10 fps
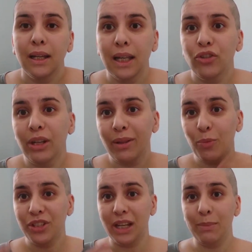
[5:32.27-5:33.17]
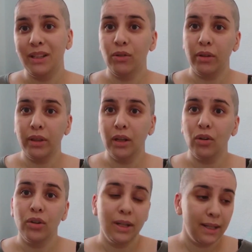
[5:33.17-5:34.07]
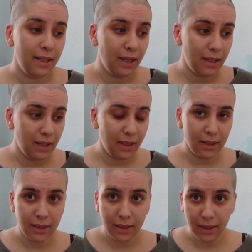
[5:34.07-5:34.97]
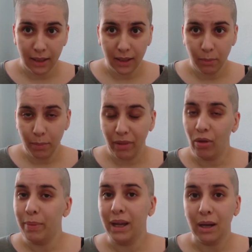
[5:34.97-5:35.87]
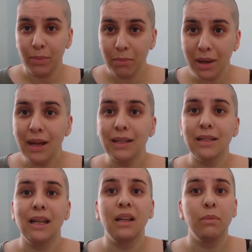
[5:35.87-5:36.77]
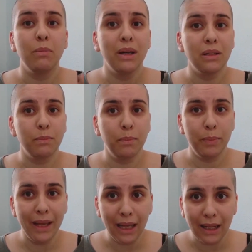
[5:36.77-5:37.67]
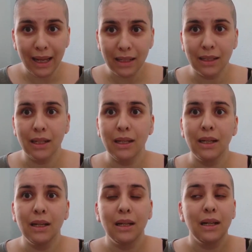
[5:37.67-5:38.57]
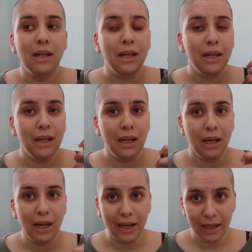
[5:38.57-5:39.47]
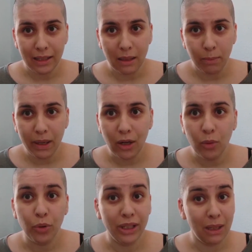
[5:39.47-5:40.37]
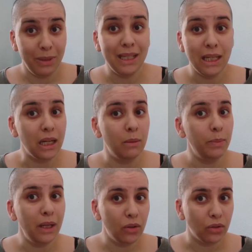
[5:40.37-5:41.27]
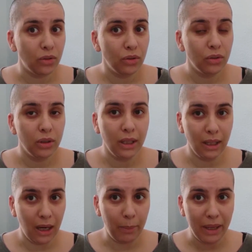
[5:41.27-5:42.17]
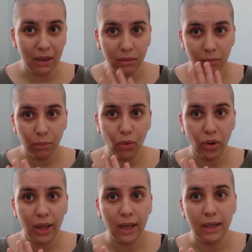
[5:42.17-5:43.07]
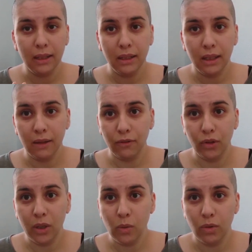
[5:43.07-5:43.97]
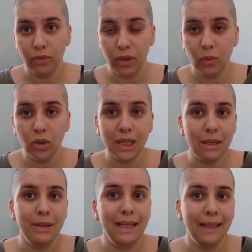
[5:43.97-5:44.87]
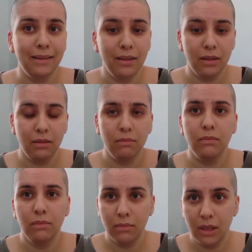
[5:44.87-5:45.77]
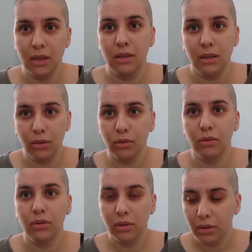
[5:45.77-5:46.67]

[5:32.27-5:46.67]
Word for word: Y otra vez pues ha repetido el ciclo. E-, empezó a picarme más, a salirme más piel extra, a caerse el pelo, porque también se cae el pelo. Eh, la piel bloquea el folículo, el folículo se debilita de estar intentando